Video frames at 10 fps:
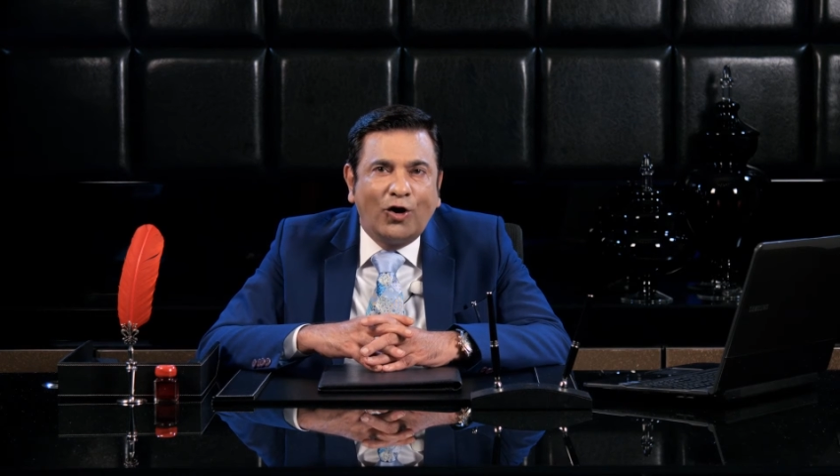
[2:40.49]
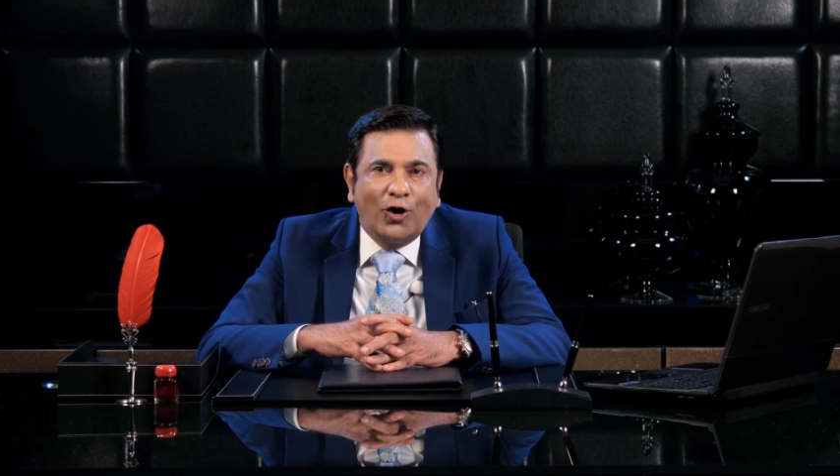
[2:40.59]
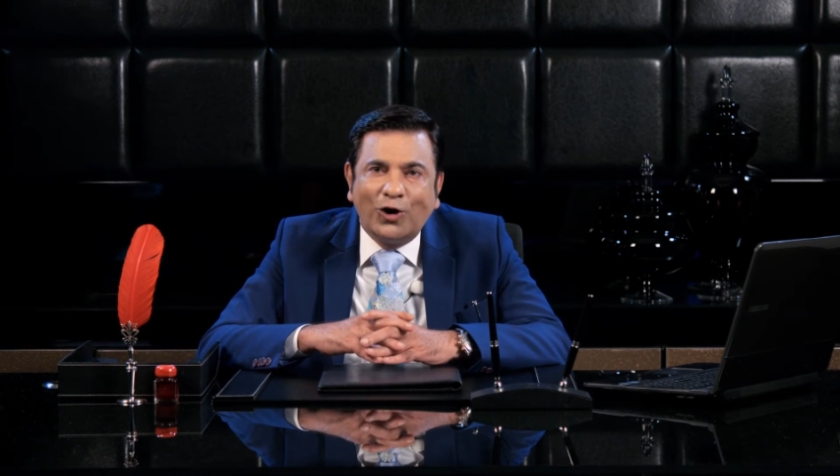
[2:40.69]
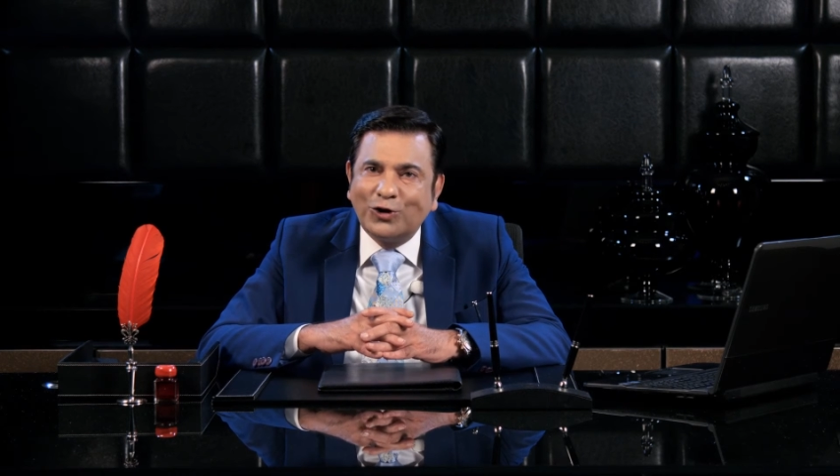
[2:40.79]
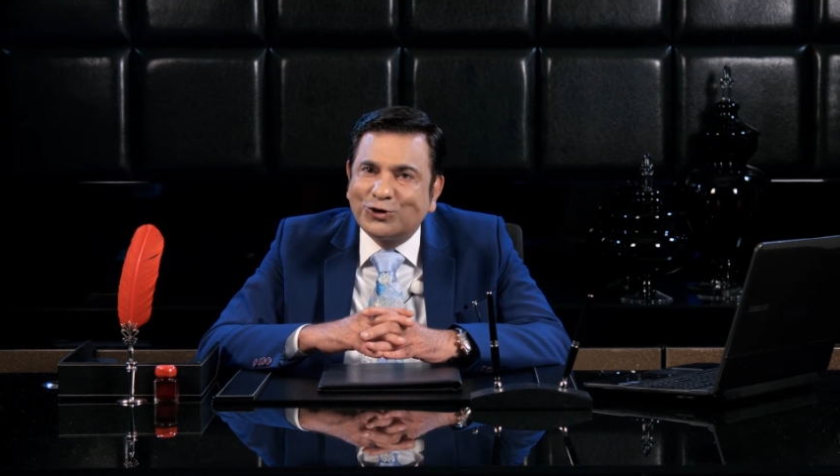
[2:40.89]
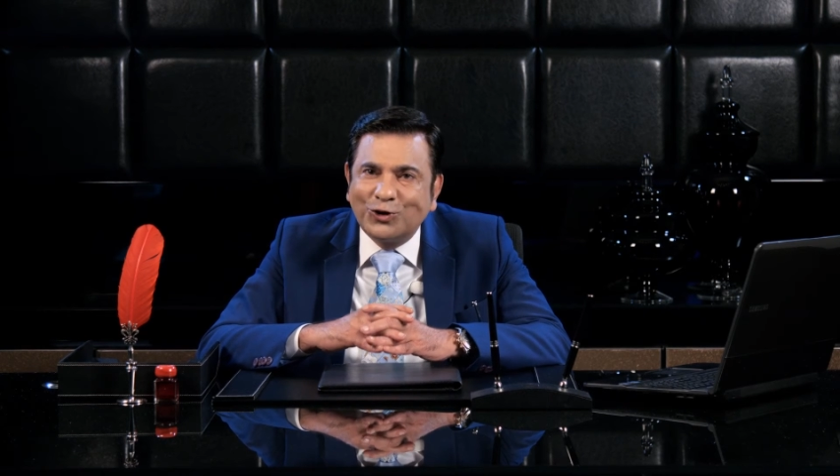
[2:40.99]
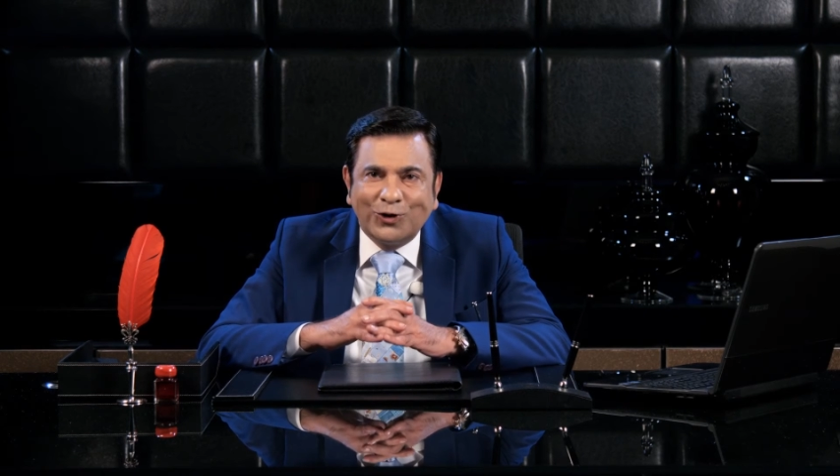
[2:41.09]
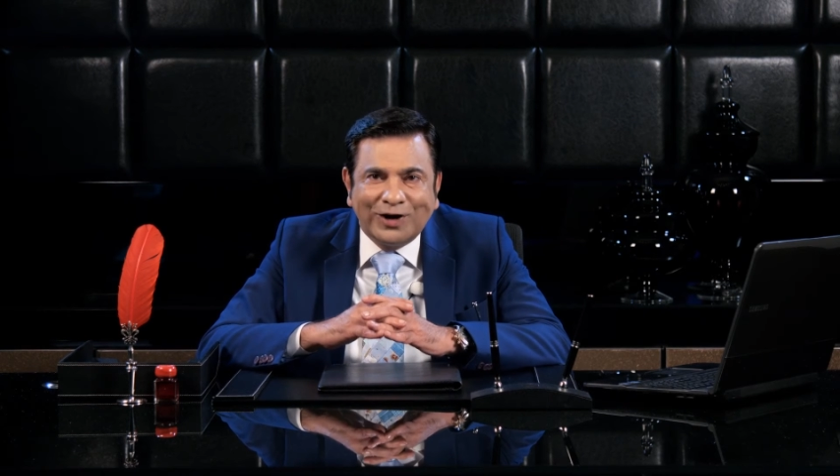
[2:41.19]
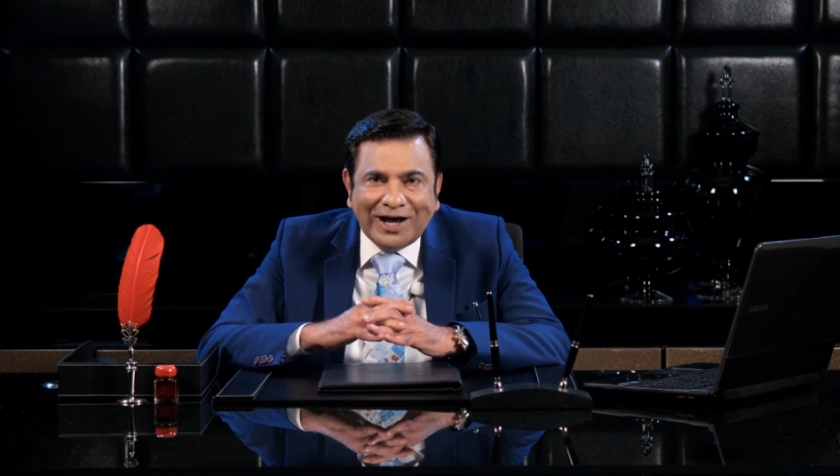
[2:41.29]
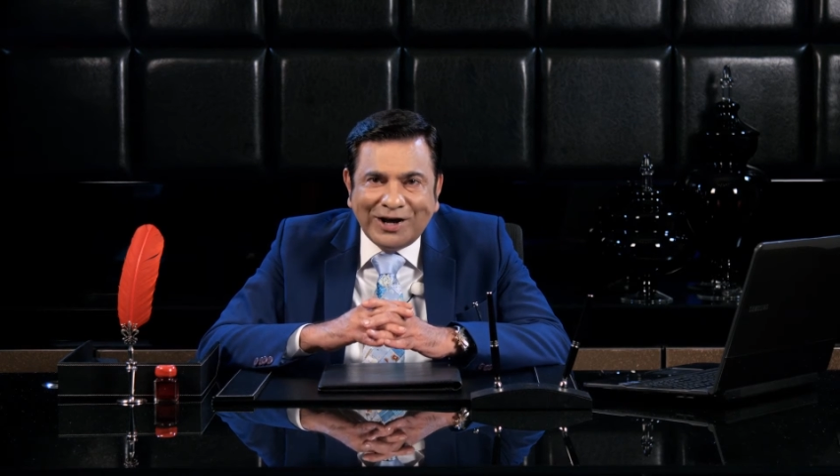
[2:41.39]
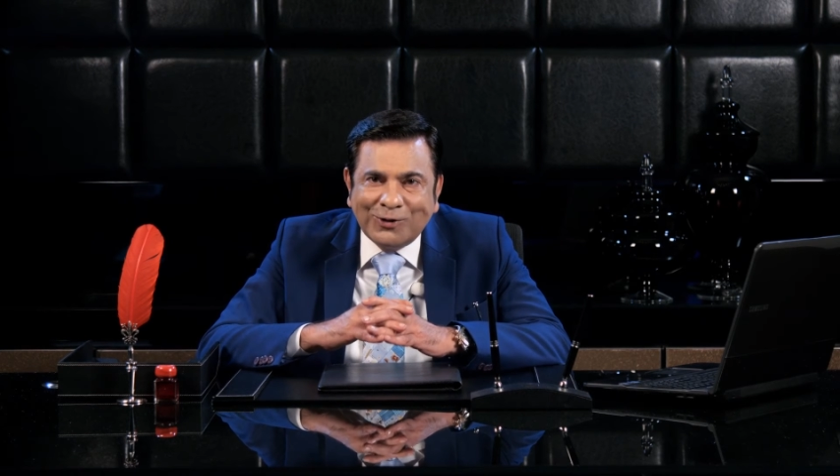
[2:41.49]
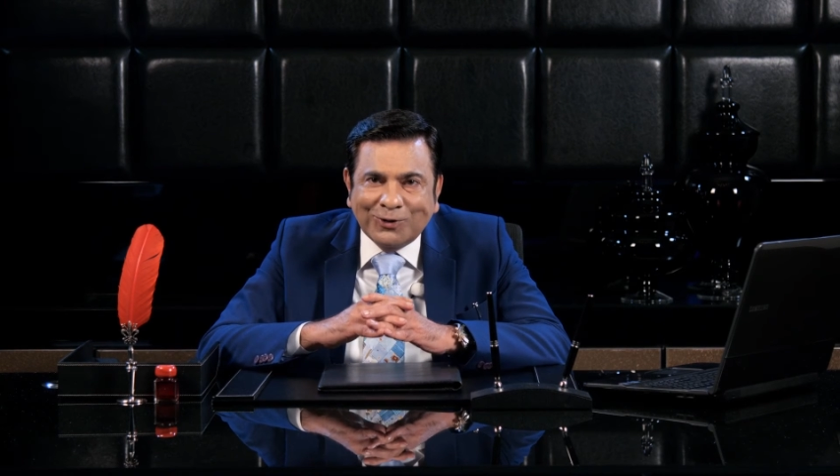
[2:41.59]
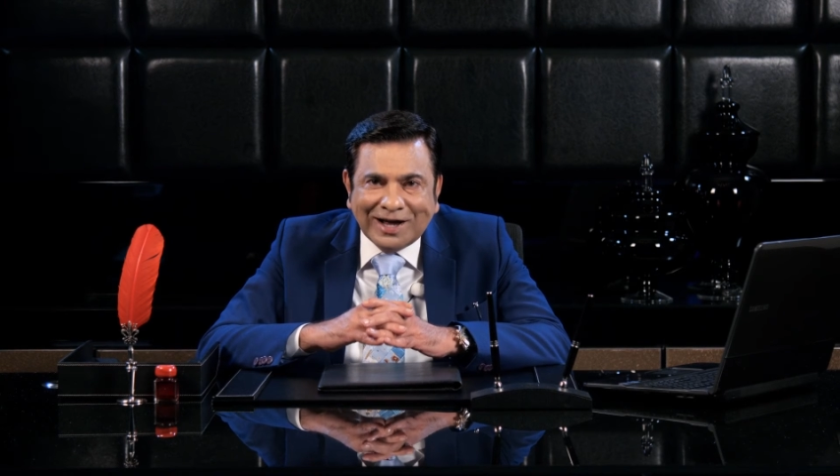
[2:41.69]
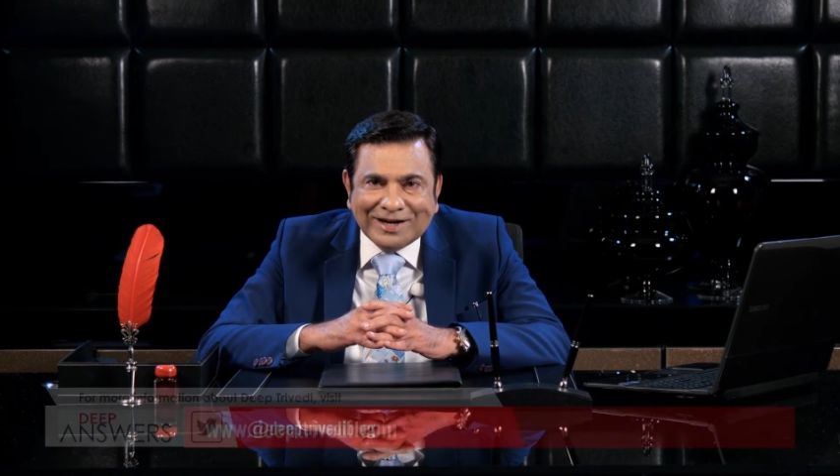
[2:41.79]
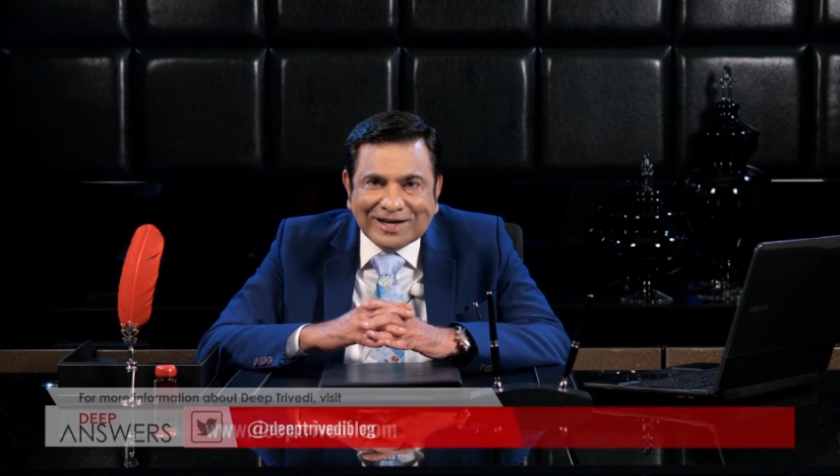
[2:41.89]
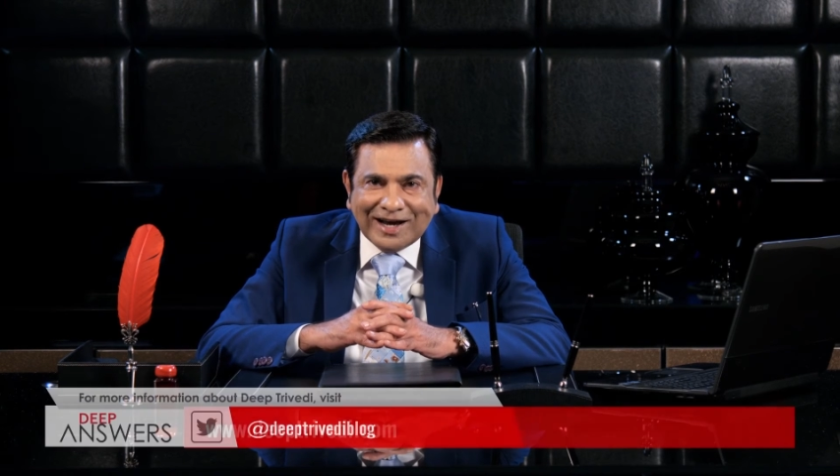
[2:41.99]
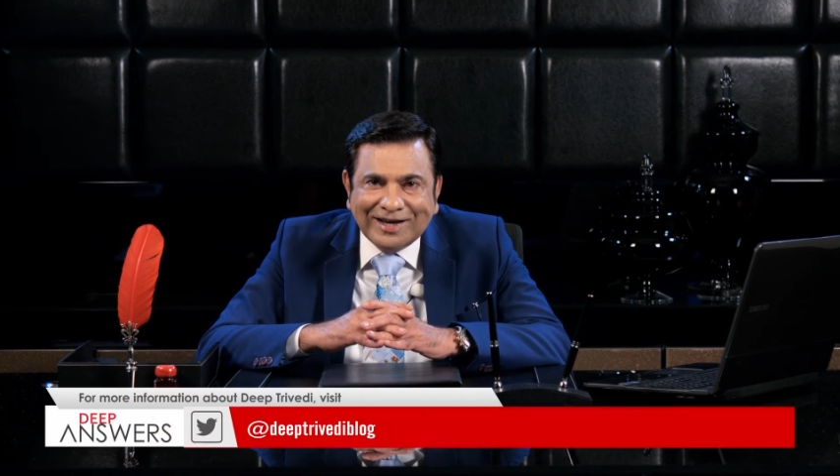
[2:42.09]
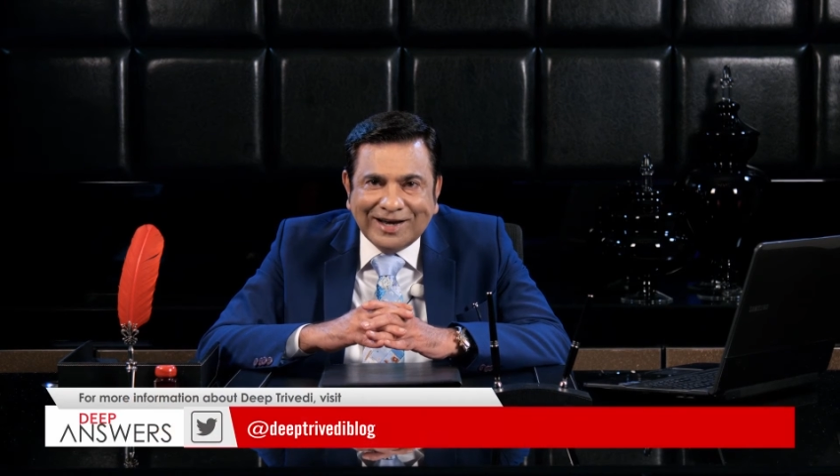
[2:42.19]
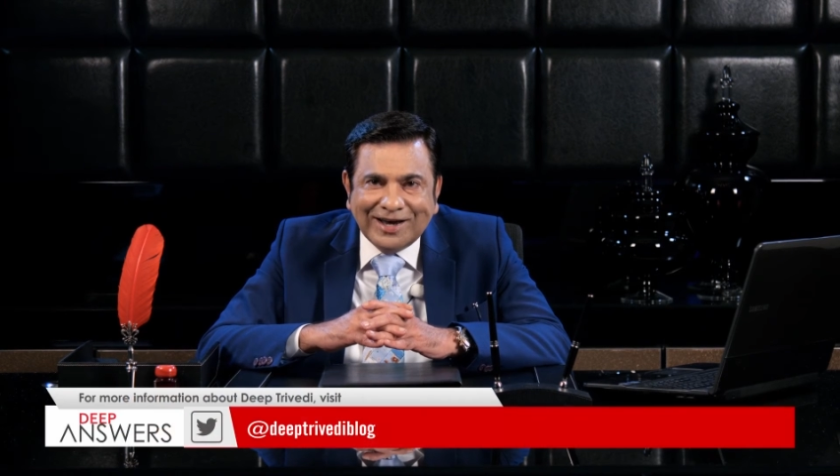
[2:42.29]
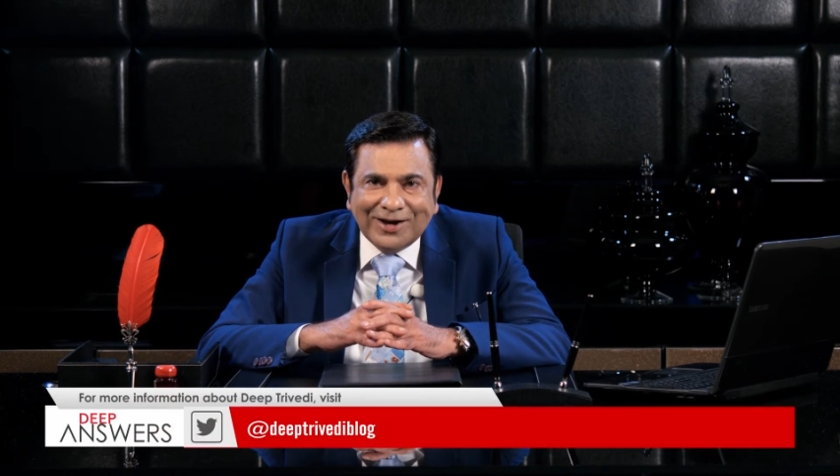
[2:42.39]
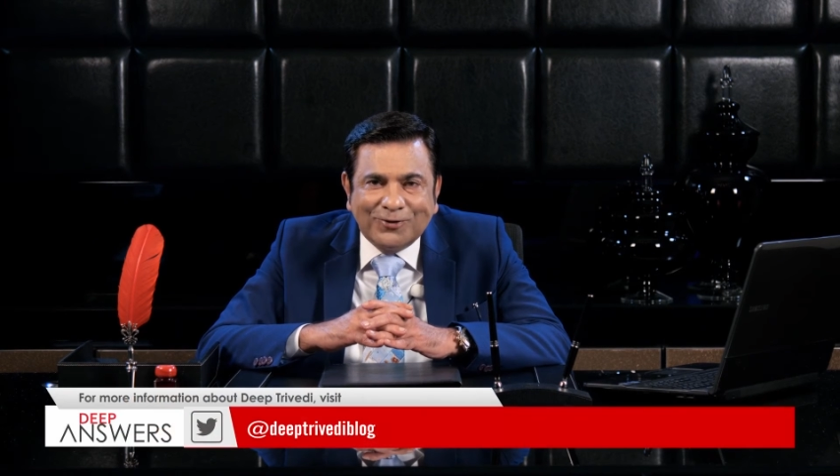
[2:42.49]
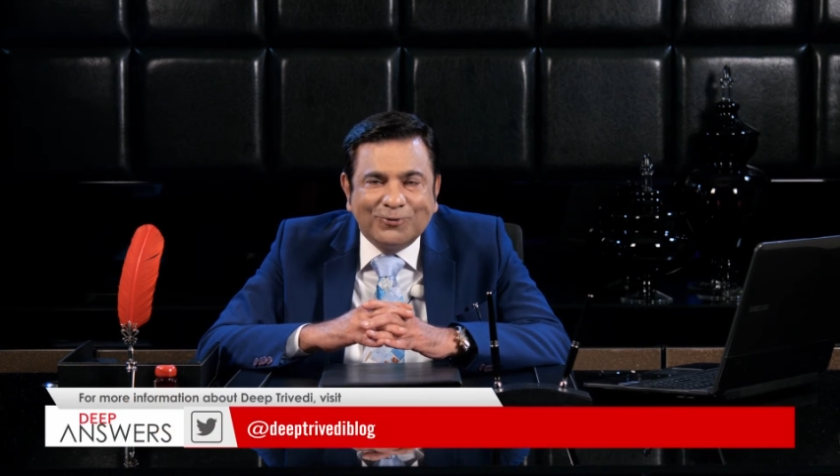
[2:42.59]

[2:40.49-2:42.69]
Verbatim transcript: और जो नहीं होना चाहिए